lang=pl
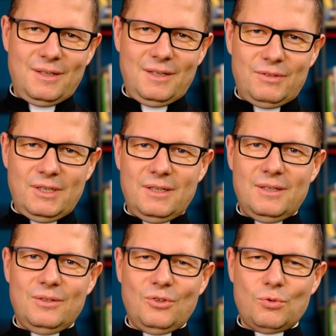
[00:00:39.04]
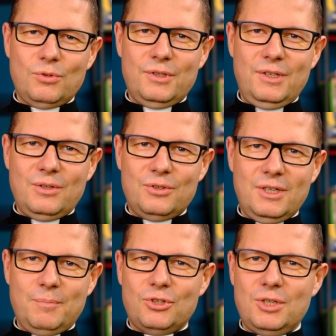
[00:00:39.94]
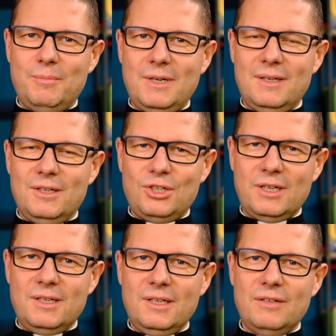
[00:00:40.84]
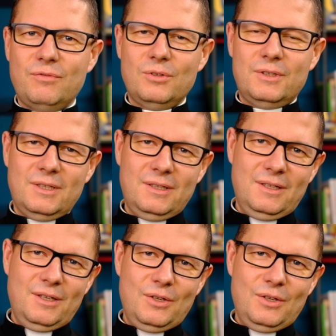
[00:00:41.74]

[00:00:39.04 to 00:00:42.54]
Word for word: I wtedy doszło do niego, że nie potrzeba żadnej rewolty,